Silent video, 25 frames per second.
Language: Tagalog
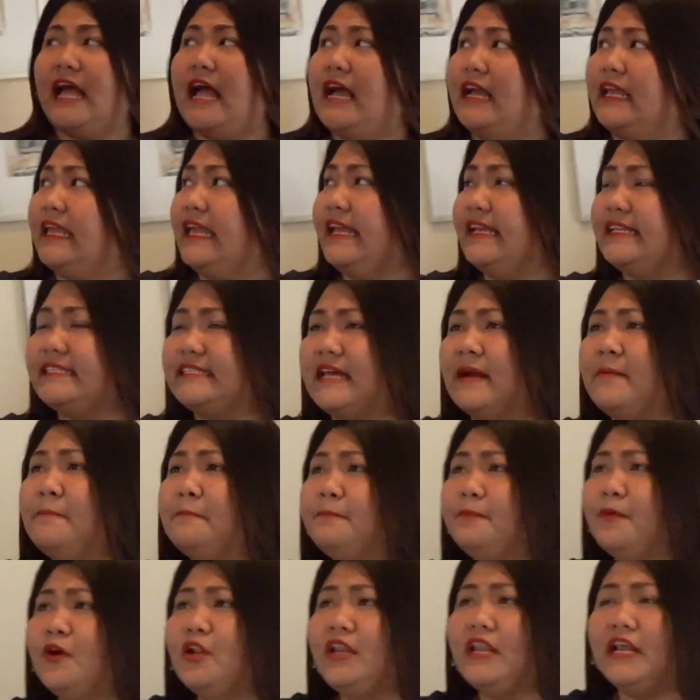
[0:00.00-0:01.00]
ang
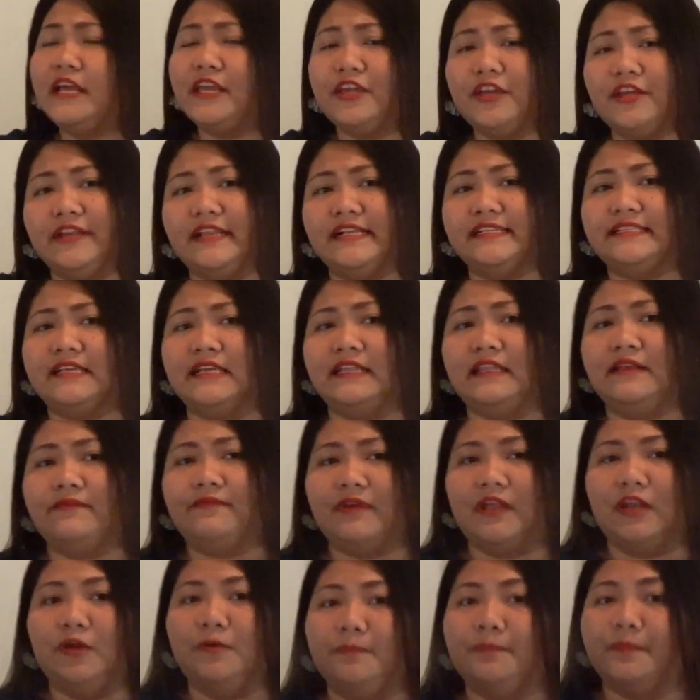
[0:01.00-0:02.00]
example lang gid ni sa
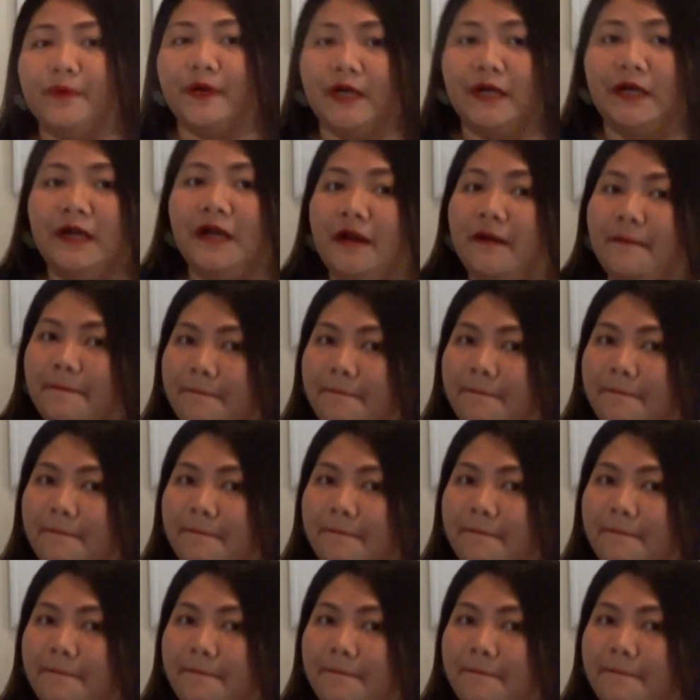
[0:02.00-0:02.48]
developer